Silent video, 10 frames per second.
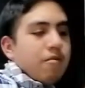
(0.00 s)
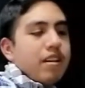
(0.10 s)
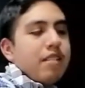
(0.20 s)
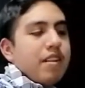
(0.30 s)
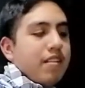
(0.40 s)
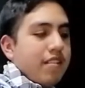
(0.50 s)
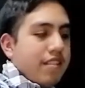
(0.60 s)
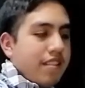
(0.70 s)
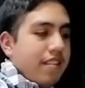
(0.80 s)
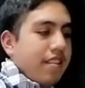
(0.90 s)
Bueno amigos,
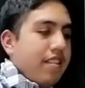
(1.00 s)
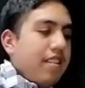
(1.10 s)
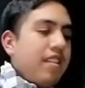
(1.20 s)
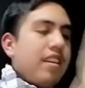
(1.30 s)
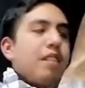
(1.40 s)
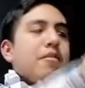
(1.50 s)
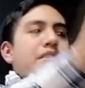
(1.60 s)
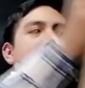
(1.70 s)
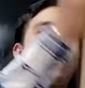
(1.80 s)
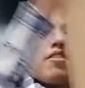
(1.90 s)

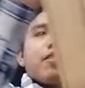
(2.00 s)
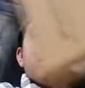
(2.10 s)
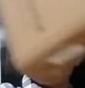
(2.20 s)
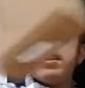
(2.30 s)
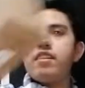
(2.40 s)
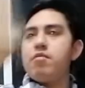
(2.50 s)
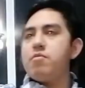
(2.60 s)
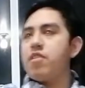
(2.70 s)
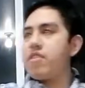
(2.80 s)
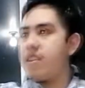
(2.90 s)
hemos llegado al final del
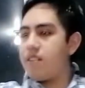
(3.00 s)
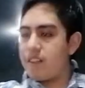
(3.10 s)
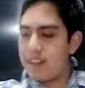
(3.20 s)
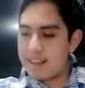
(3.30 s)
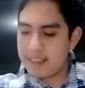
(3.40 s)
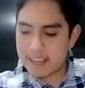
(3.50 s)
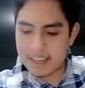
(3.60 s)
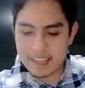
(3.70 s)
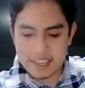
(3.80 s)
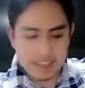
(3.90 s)
unboxing con esta
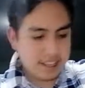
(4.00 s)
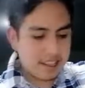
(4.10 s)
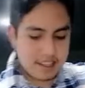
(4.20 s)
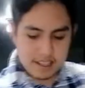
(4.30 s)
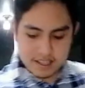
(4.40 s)
caja